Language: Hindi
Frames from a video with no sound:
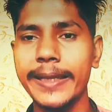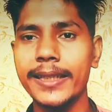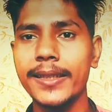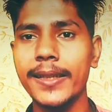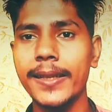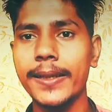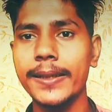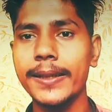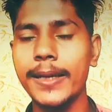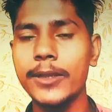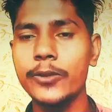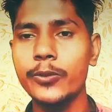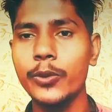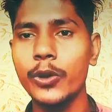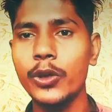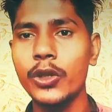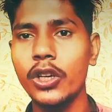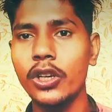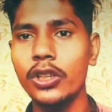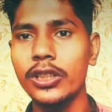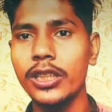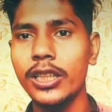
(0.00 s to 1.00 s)
इसके
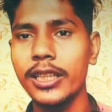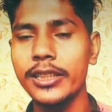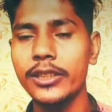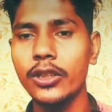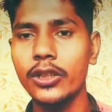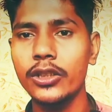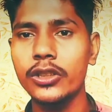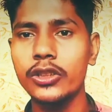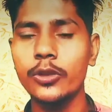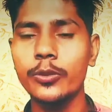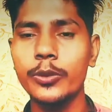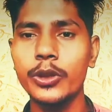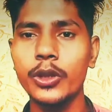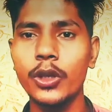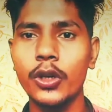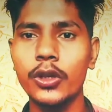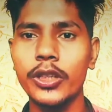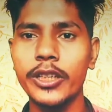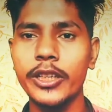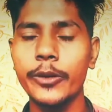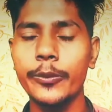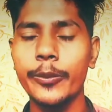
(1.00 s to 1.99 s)
ट्रांसपोर्ट डॉट दिल्ली डॉट जी ओ वी
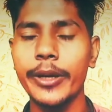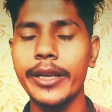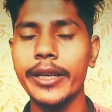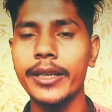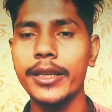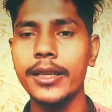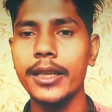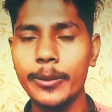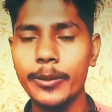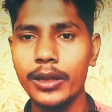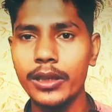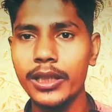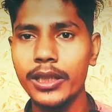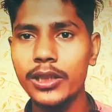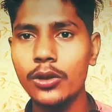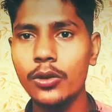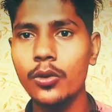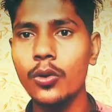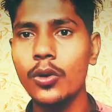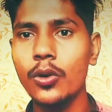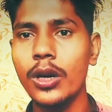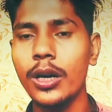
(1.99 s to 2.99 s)
डॉट इन पे
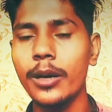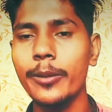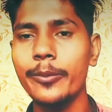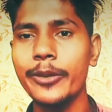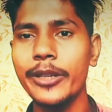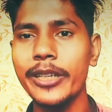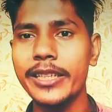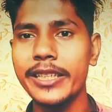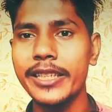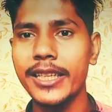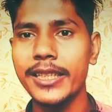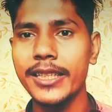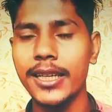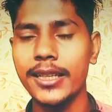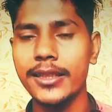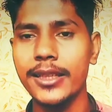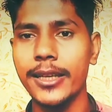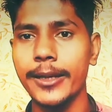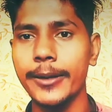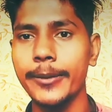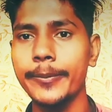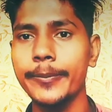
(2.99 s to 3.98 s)
लिंक का अपडेट किया
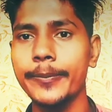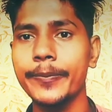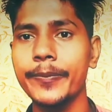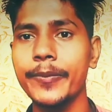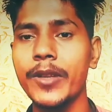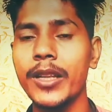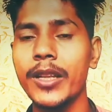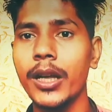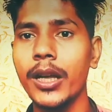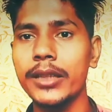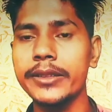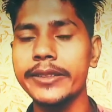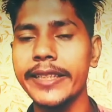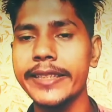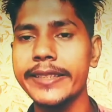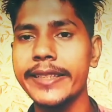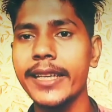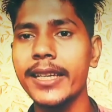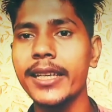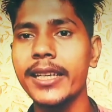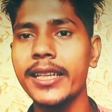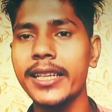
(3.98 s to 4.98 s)
जाता है
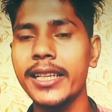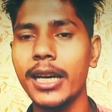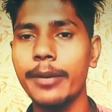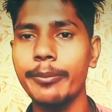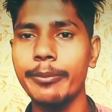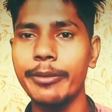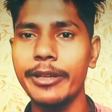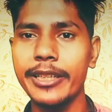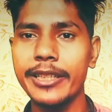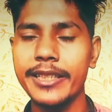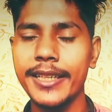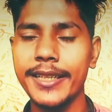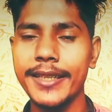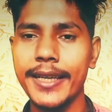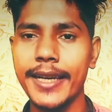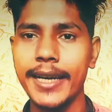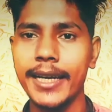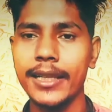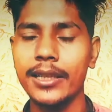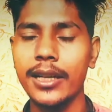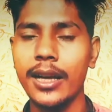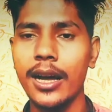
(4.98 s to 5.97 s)
जैसे ही लिंक अपडेट किया
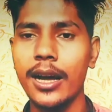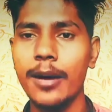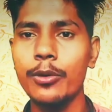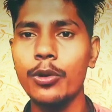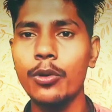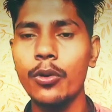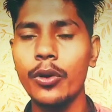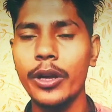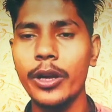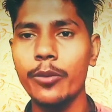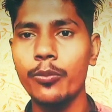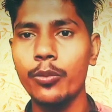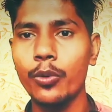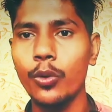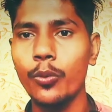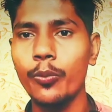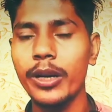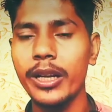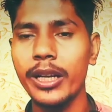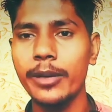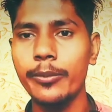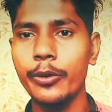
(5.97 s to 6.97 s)
जाएगा तो आप लोग एक
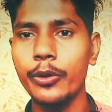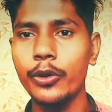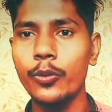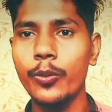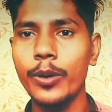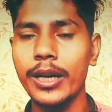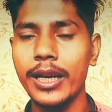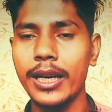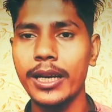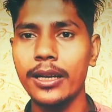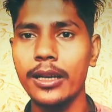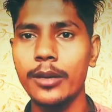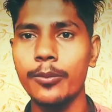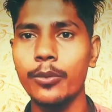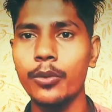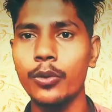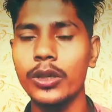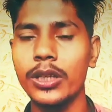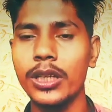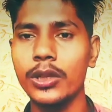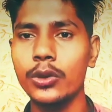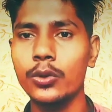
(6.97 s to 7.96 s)
प्रॉपर एक वीडियो बनाकर
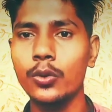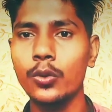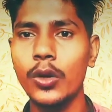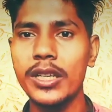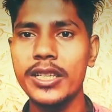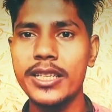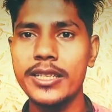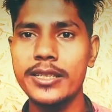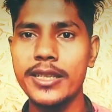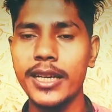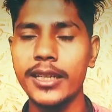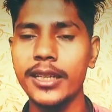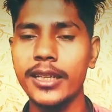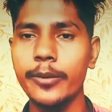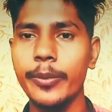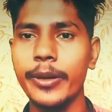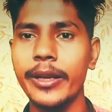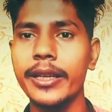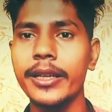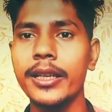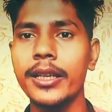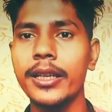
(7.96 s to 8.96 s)
अपलोड कर दूंगा इसी चैनल
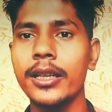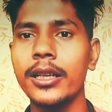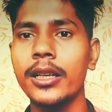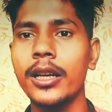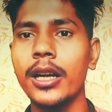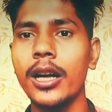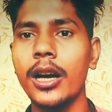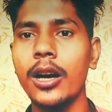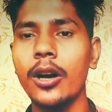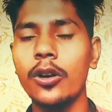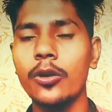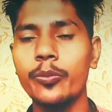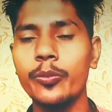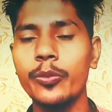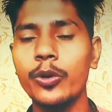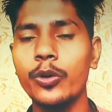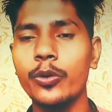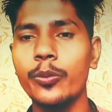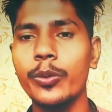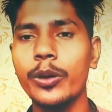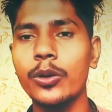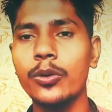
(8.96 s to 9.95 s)
पर और
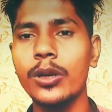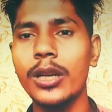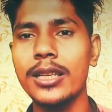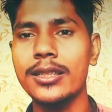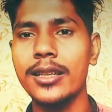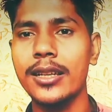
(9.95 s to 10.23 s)
लोग बिल्कुल